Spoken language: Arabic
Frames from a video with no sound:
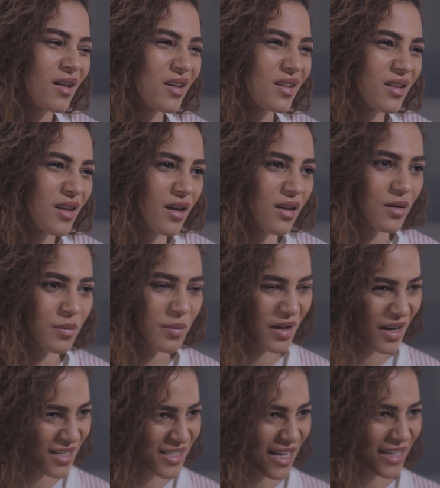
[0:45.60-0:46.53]
اي طيب
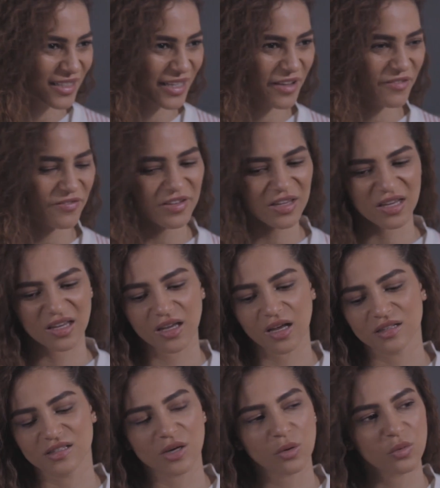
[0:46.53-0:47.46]
خلاص عادي كفيك
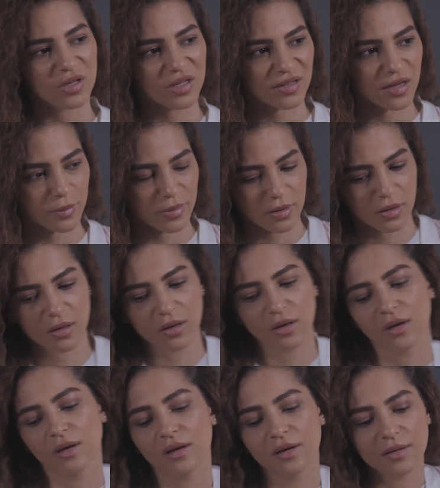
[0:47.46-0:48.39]
حياة سوي اللي تبي
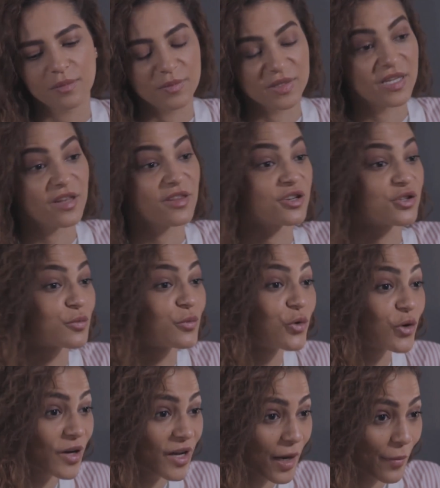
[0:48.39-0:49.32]
بس اذا
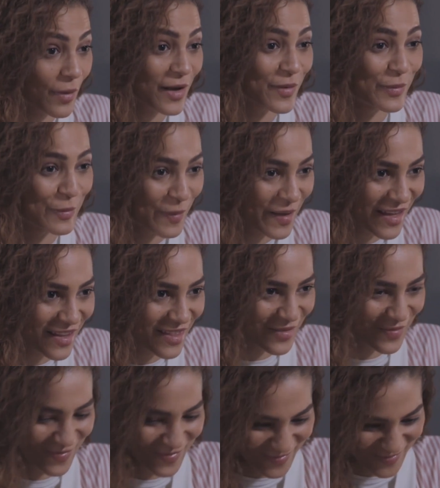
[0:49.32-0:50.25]
جمهورك رماك
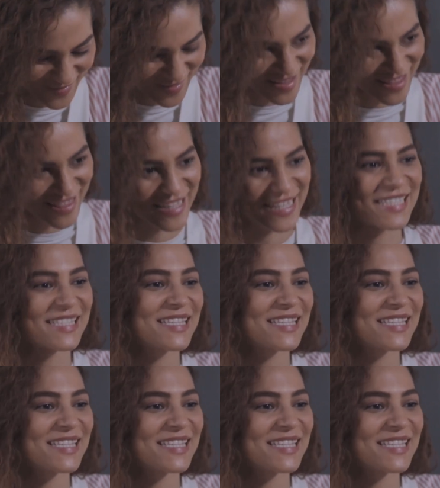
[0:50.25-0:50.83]
بالبيض ذيك